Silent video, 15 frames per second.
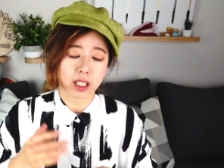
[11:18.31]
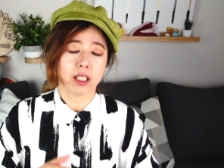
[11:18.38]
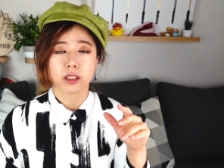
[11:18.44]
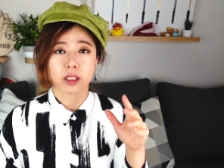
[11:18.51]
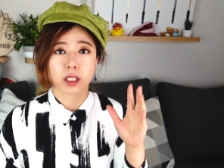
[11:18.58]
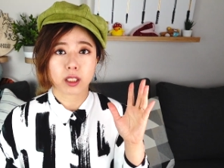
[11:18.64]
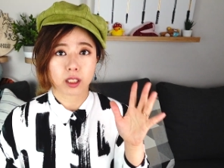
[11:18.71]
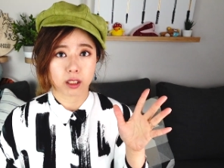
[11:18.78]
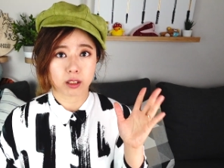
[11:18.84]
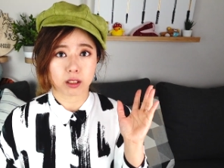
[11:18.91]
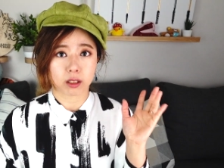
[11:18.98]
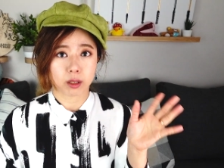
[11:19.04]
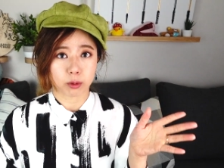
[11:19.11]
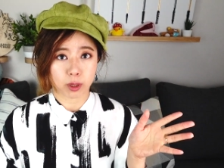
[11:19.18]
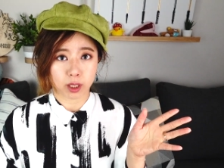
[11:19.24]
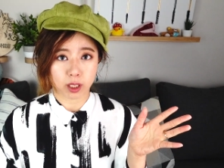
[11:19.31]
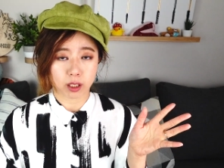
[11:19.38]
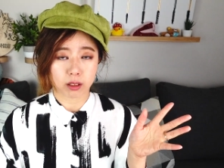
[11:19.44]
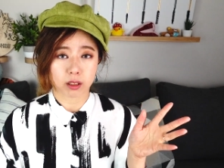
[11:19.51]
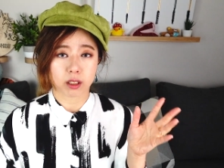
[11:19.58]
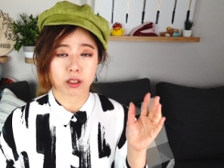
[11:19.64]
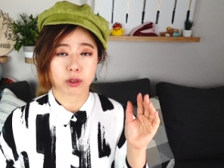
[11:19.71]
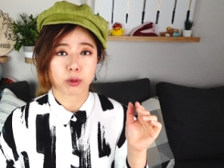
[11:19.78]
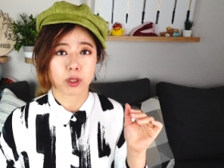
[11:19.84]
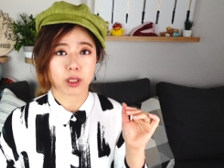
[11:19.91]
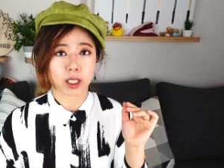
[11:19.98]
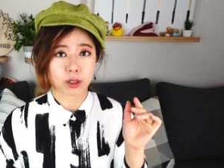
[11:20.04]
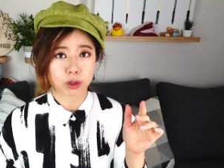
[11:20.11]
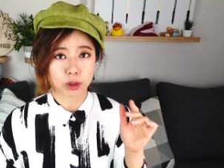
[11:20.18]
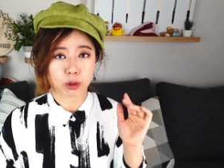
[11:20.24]
这个可能的原因呢，是因为
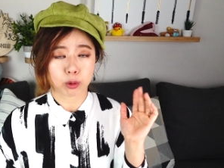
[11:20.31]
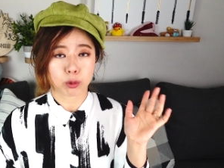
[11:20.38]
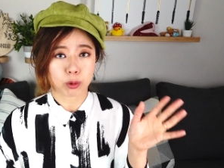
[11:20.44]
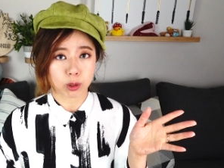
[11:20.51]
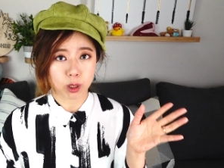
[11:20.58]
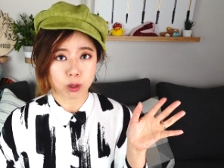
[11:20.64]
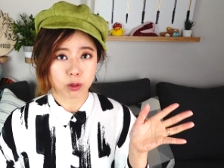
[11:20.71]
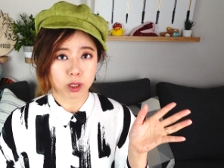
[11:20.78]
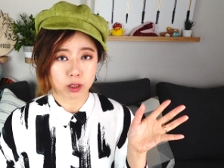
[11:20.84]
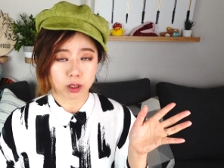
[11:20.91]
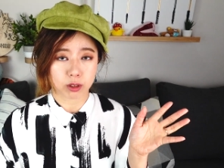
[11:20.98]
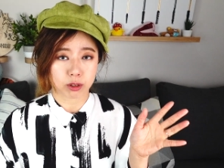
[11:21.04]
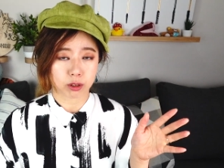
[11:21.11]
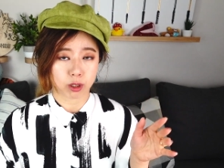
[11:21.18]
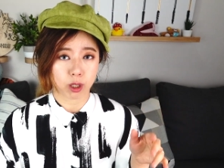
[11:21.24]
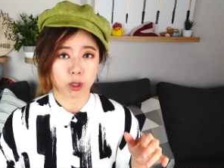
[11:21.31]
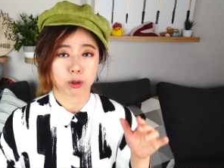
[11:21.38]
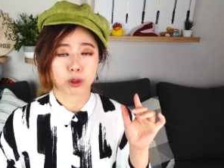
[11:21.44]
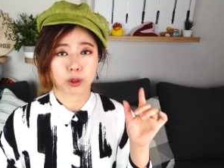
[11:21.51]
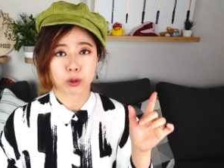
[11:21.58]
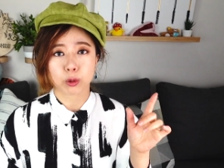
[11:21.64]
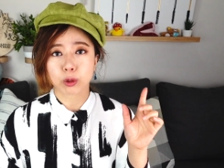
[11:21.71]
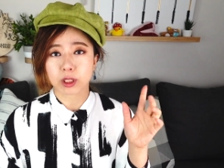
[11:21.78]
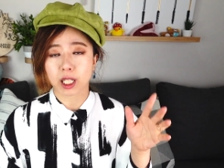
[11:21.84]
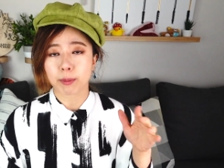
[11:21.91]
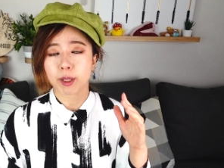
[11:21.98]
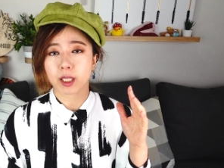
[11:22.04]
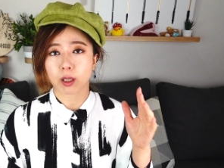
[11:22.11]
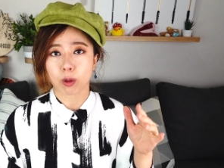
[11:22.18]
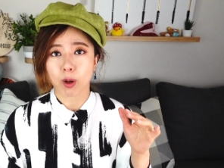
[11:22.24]
当食物够热的时候，食物上
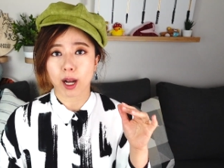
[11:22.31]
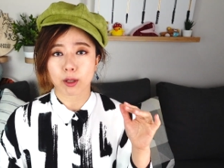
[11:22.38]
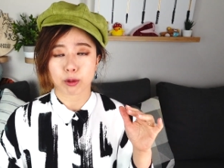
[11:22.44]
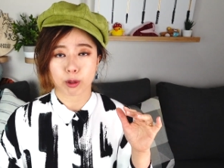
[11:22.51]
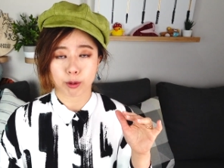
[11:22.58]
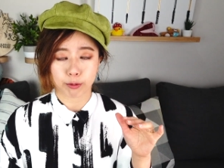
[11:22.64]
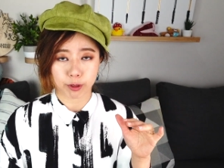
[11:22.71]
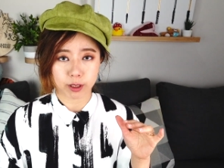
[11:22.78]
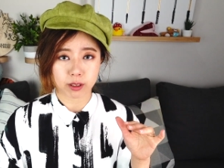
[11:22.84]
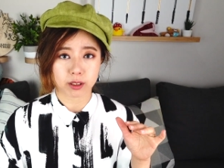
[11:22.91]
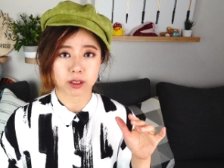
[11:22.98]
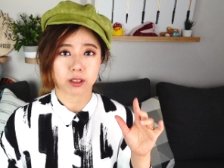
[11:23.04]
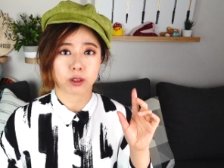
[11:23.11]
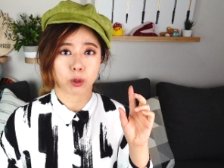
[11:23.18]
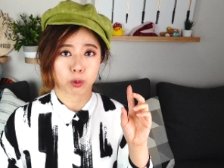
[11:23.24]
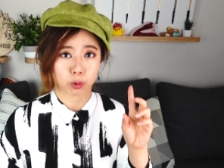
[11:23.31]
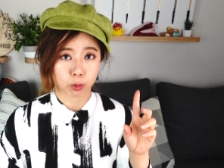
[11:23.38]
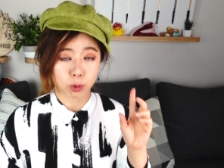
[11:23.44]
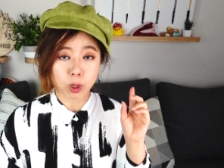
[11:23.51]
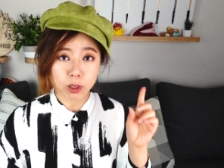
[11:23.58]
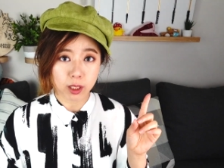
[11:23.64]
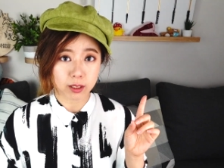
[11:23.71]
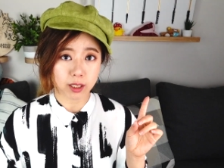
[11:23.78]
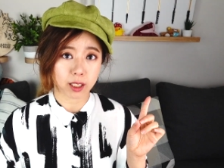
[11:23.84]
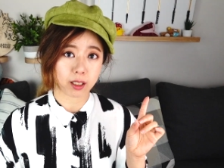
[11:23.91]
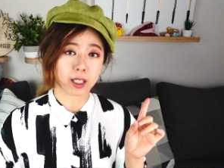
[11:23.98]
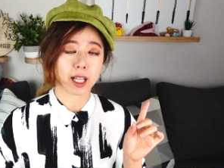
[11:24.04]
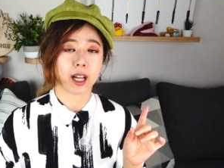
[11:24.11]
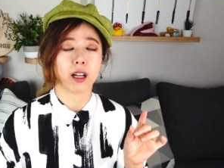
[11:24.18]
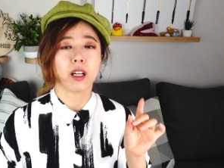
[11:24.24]
面的化学分子有足够的能
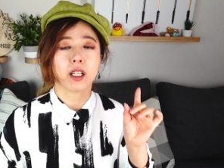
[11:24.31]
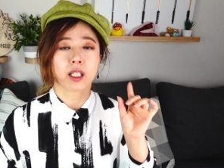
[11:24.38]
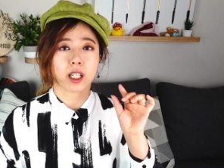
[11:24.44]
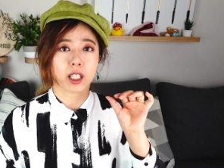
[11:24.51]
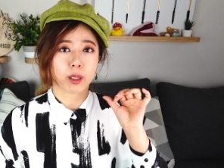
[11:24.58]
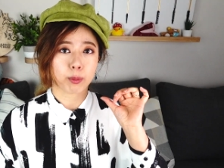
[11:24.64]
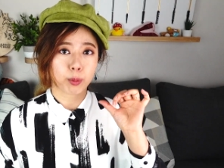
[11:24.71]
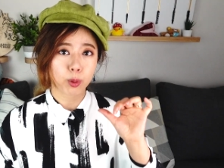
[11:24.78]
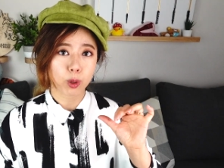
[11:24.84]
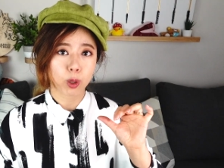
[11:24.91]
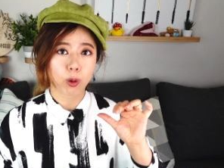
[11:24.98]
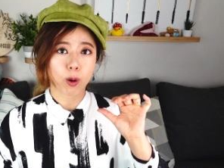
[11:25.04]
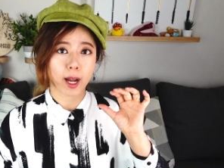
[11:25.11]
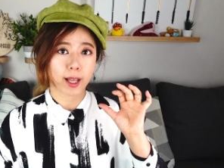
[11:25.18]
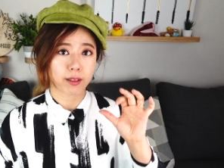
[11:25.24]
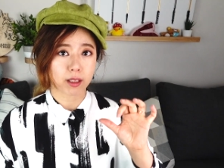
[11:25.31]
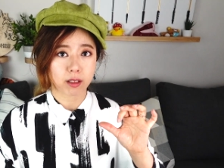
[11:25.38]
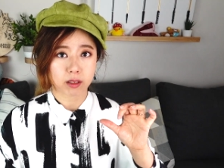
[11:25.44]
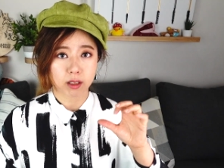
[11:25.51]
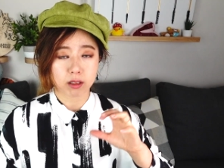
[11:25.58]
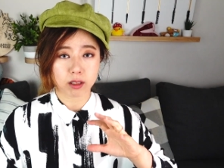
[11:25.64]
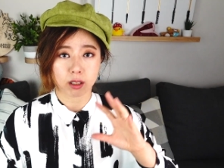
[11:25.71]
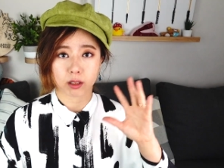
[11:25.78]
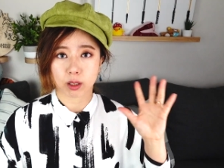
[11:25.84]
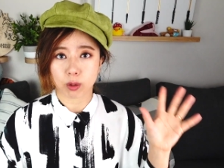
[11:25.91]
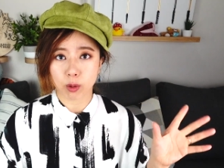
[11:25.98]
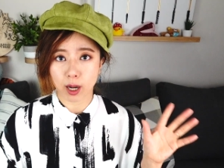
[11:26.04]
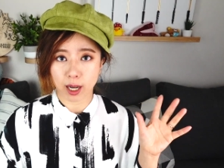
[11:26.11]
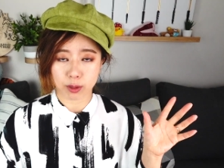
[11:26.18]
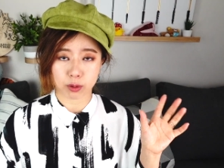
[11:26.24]
量可以破坏已经生成的
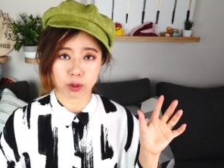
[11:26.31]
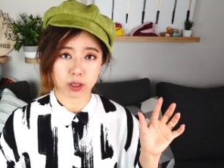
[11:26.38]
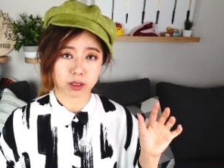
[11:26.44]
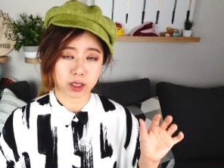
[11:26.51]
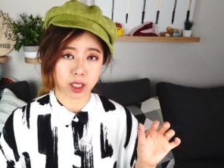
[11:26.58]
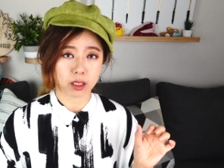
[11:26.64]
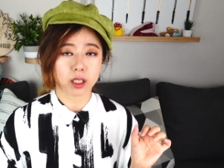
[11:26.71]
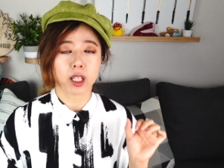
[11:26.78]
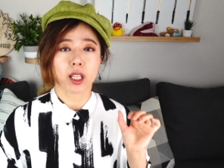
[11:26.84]
化学键，